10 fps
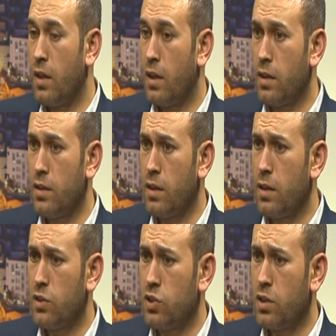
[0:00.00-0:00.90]
Ha
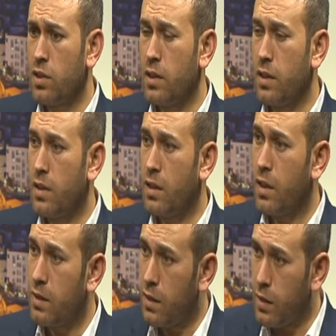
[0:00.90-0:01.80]
yıllarca
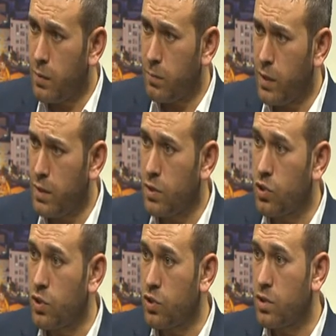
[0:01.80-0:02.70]
engellenmeye de
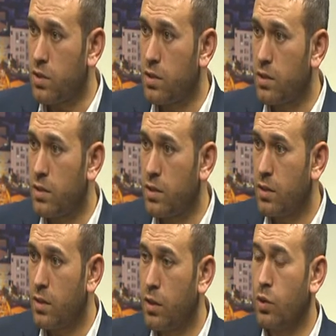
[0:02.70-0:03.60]
çalışıldı.
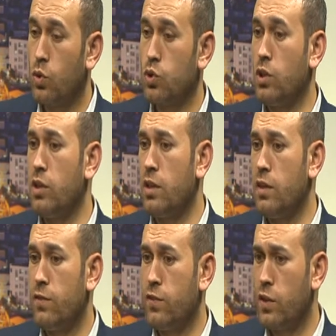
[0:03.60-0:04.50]
Hani özellikle
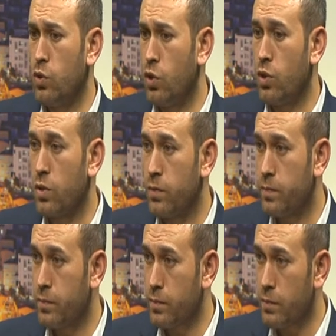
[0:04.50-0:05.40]

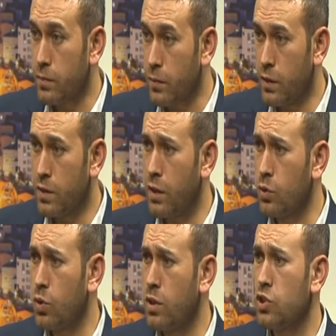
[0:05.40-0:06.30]
FETÖ'den
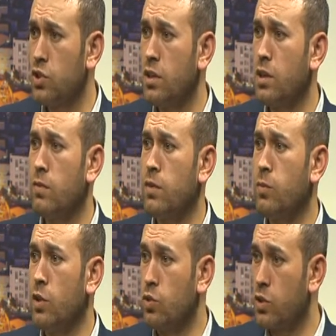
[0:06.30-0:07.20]
dolayı ciddi anlamda
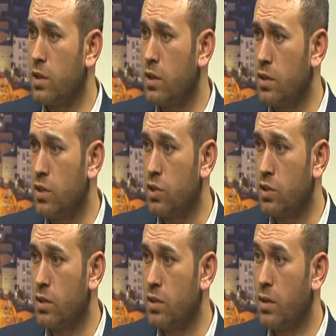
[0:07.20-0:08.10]
mağduriyetler de
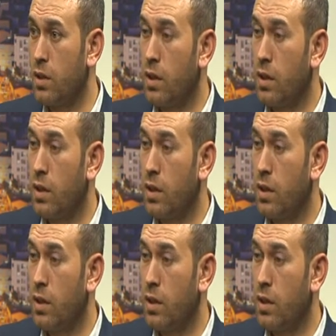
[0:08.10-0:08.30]
yaşadı. Evet.